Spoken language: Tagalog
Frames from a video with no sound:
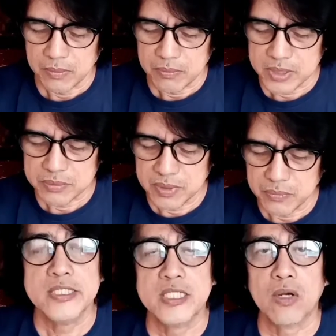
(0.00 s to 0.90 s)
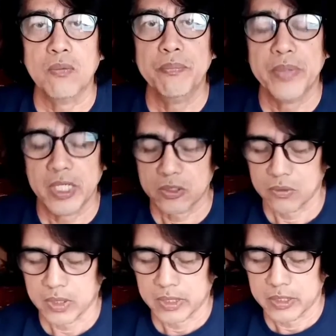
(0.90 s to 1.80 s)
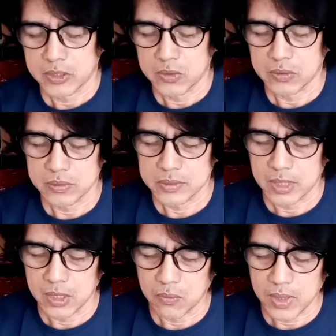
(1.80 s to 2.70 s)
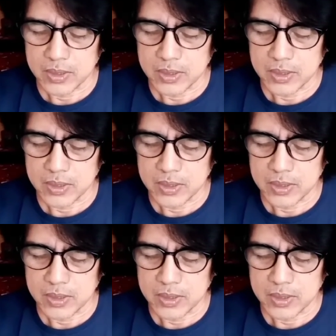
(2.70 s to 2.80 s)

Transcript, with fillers: Mas mabuti kompleto ang iyong dalawa